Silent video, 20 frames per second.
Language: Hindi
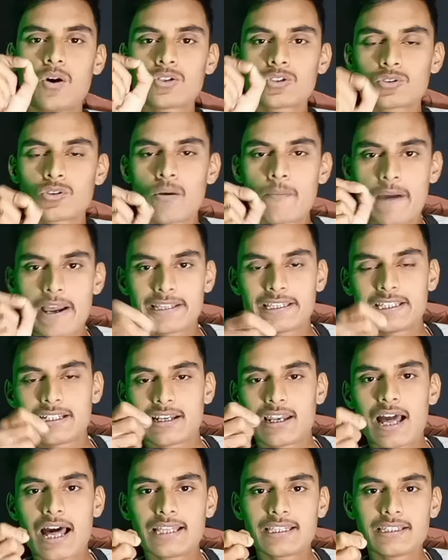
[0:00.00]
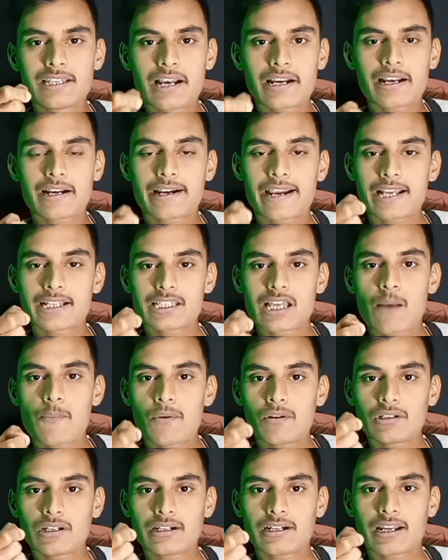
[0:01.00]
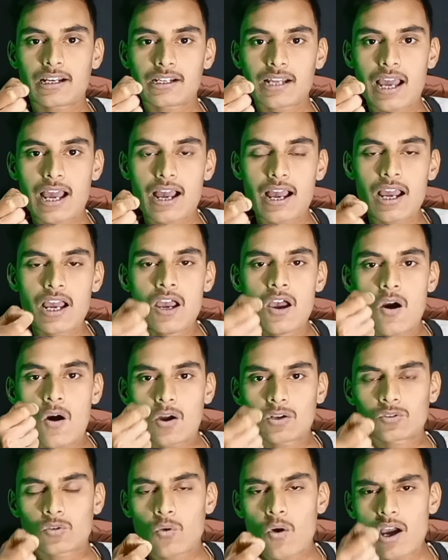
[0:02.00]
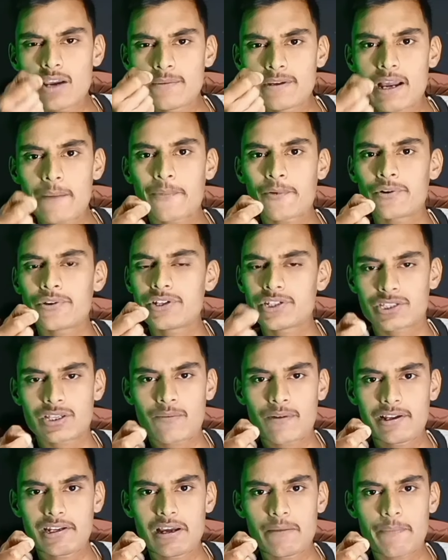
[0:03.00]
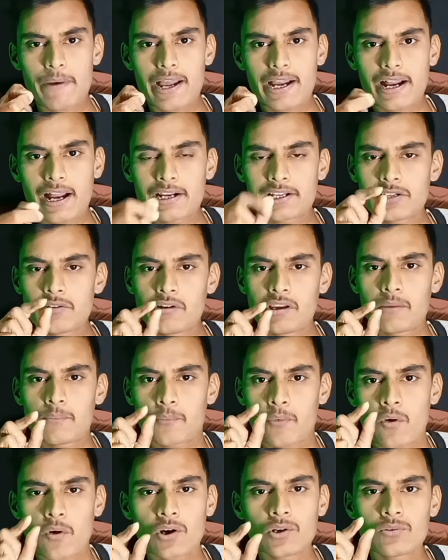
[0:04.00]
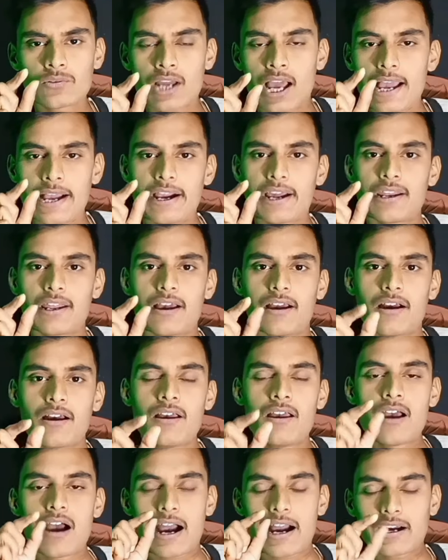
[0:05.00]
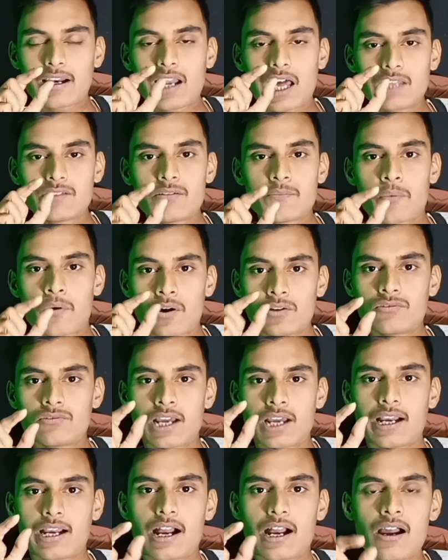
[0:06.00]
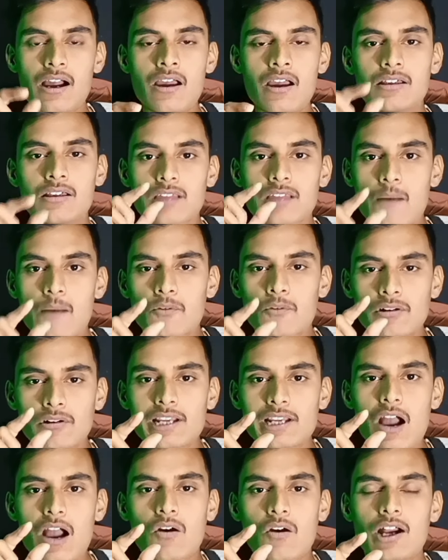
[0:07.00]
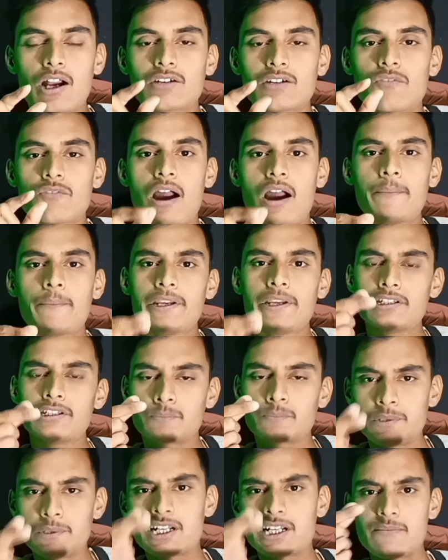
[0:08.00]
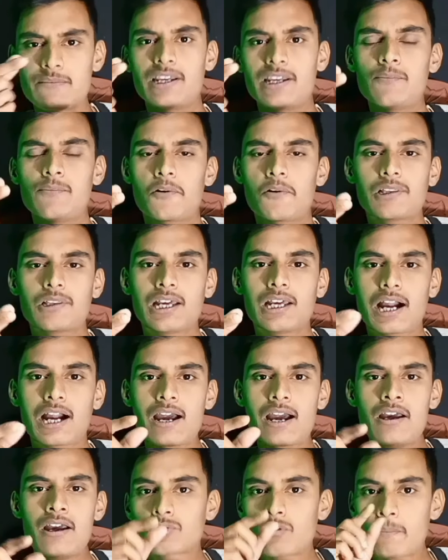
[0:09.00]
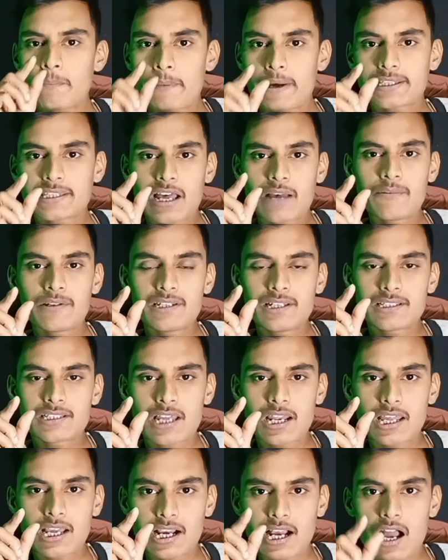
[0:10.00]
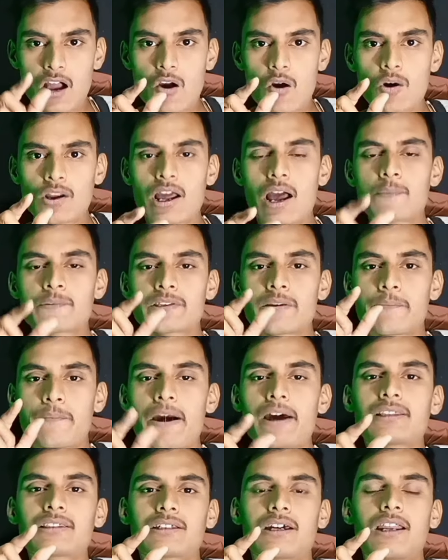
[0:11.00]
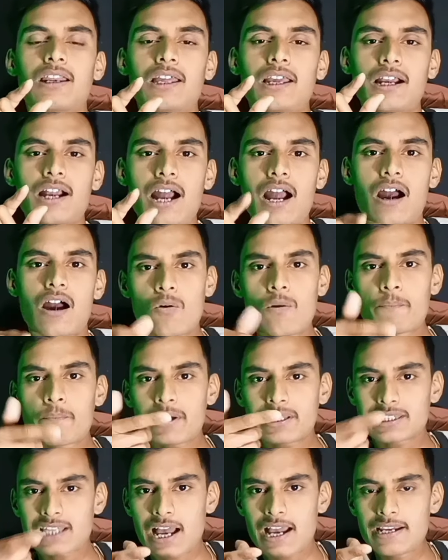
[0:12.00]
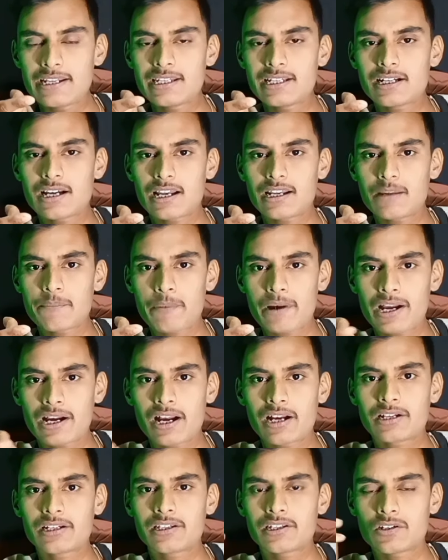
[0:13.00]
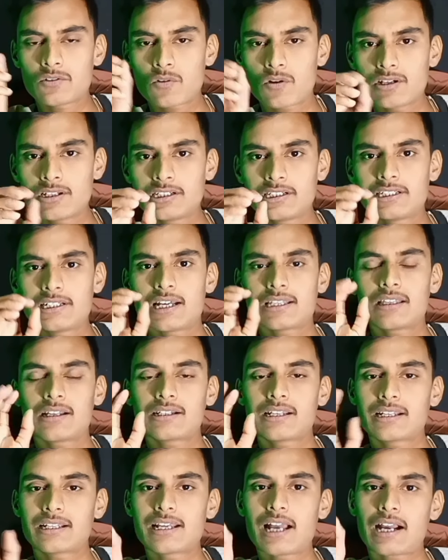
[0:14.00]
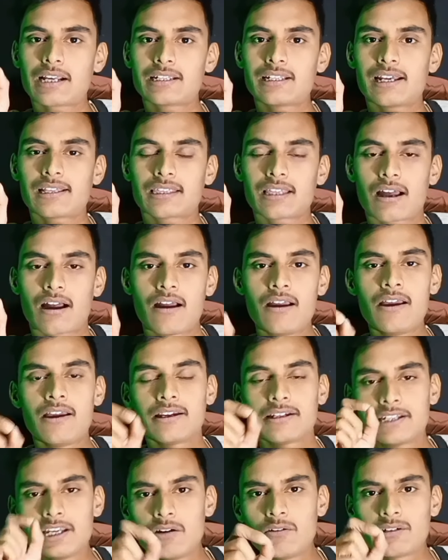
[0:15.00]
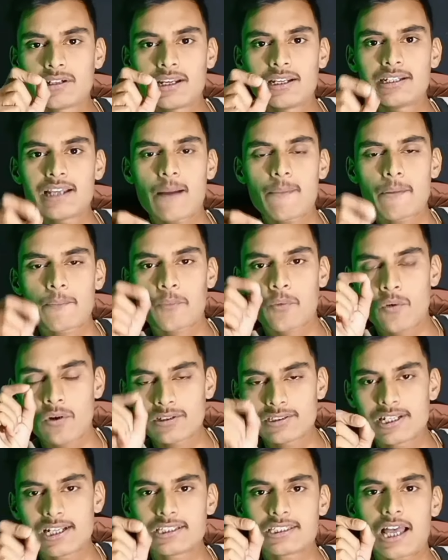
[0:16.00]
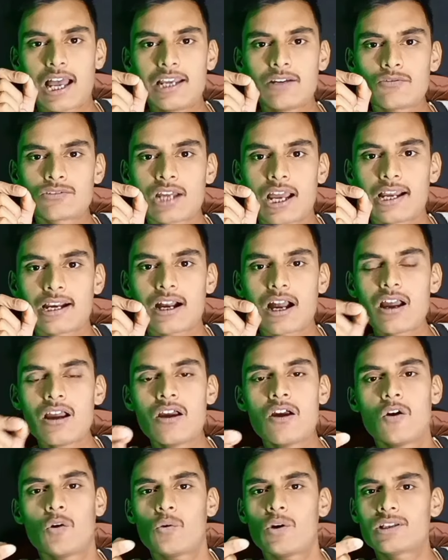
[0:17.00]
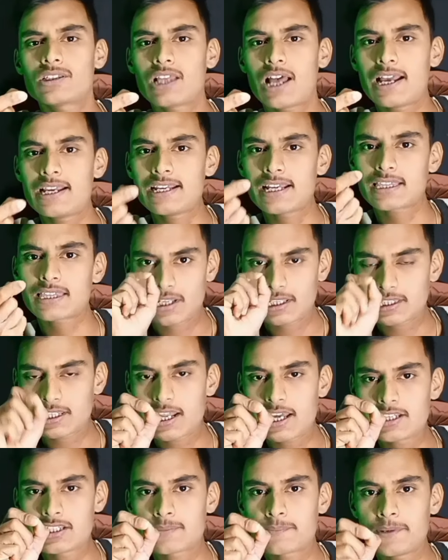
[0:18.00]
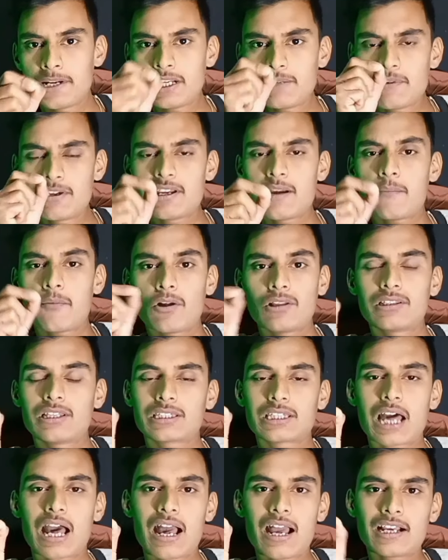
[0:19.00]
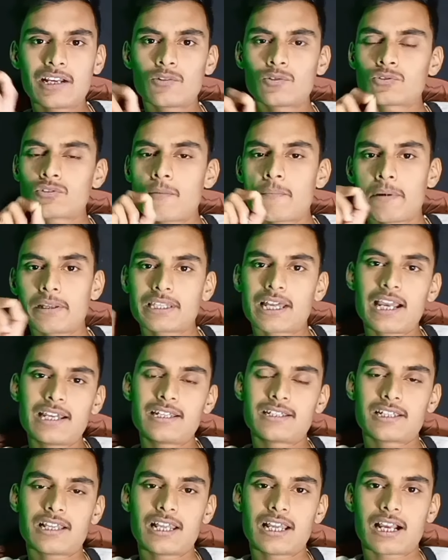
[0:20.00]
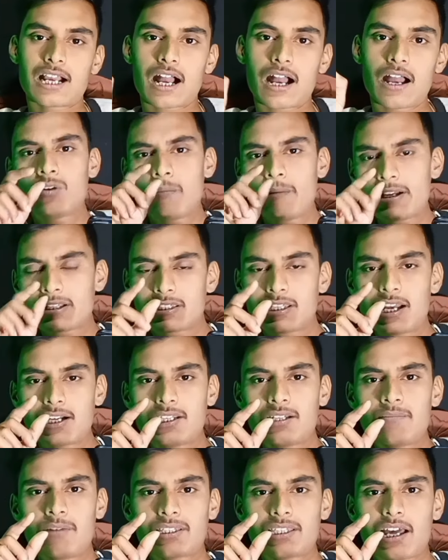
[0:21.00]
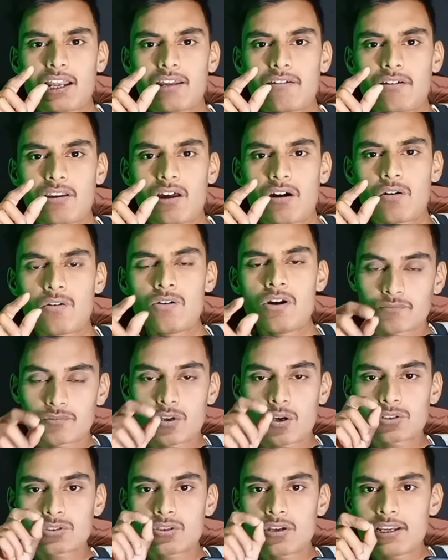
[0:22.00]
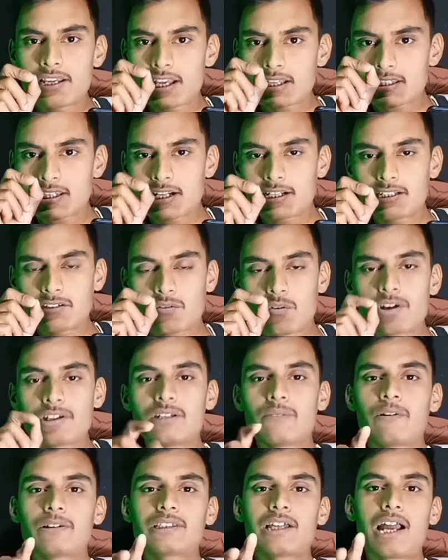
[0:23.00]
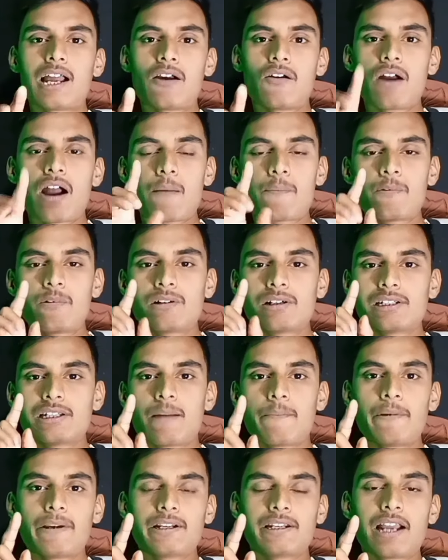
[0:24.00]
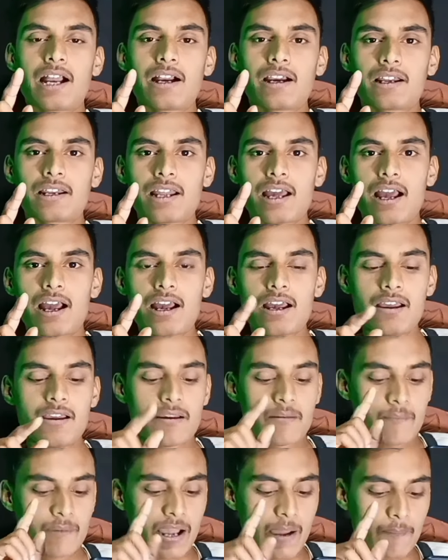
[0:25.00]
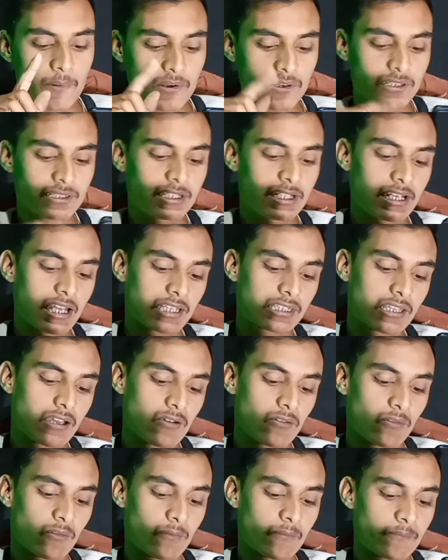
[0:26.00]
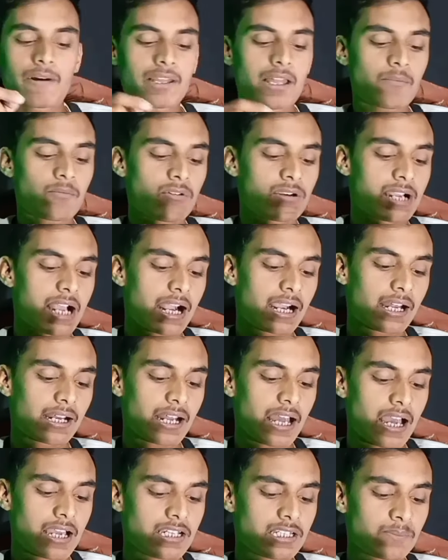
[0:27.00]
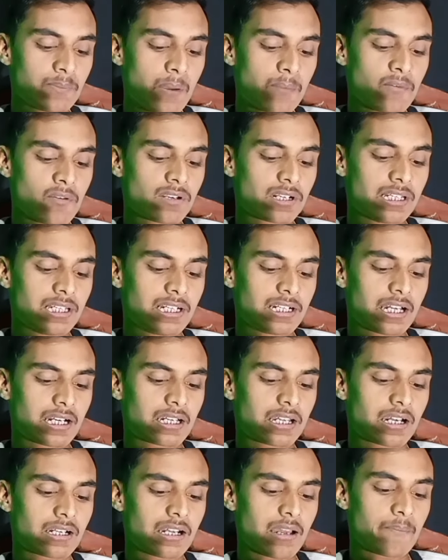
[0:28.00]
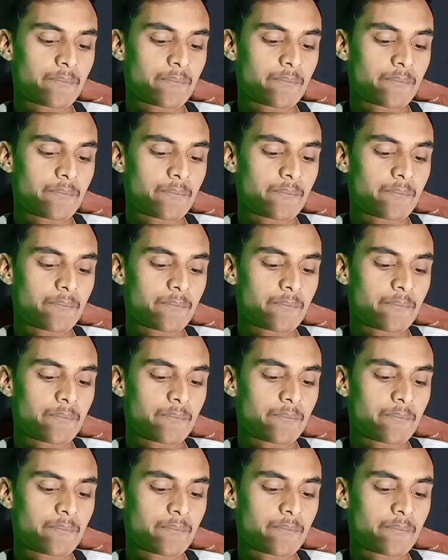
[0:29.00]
दोस्तों मैं दिखला दिया कि कैसे आप लोग के करना है और कोई भी आपको नहीं समझ नहीं पाएगा क्योंकि फोन उठाएगा ना अगला आदमी फोन उठाएगा तो आपको क्या होगा कि वहां पे स्पीड में ही बोल देगा उसको पता भी नहीं चलेगा और आपसे बात कर लेगा वो पता ही नहीं करने पाएगा कि रिकॉर्डिंग किया था कि क्या किया था क्योंकि यहाँ पे फोन जैसा ही उठाएगा वैसा ही इतना स्पीड में यह बोल देता है कि उसको पता ही नहीं चलेगा जो मैं सेटिंग बताने वाला हूँ दोस्तों ये सेटिंग कोई नहीं बताया होगा आप लोग के यहाँ पे क्या करना है मैं आप लोग के दिखलाता हूँ उसके बाद आपको क्या करना है इस पर आपको क्लिक करके